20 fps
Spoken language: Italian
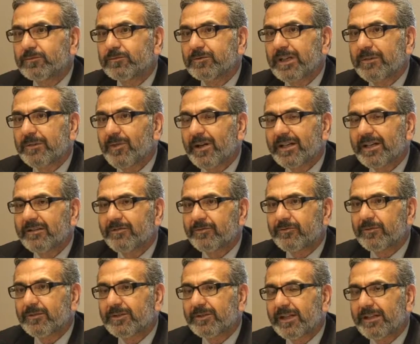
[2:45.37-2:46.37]
stiamo anche
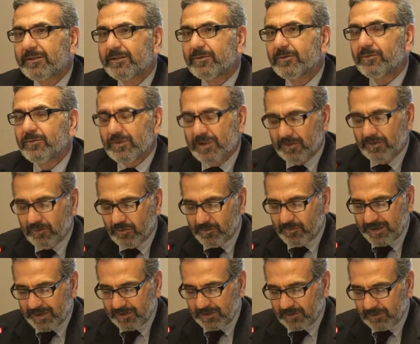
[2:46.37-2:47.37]
affrontando un
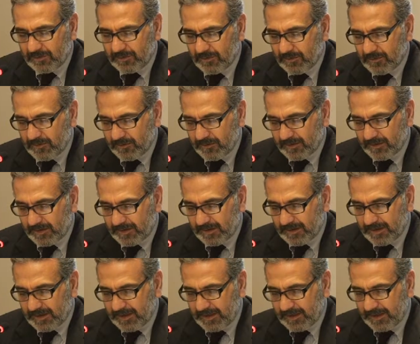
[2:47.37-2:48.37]
argomento
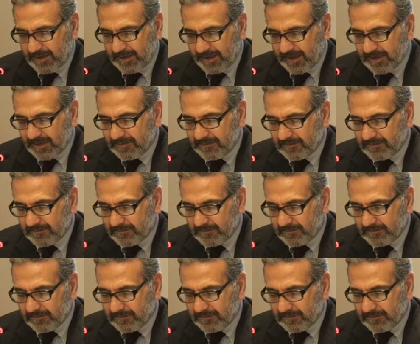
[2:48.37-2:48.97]
che, crea,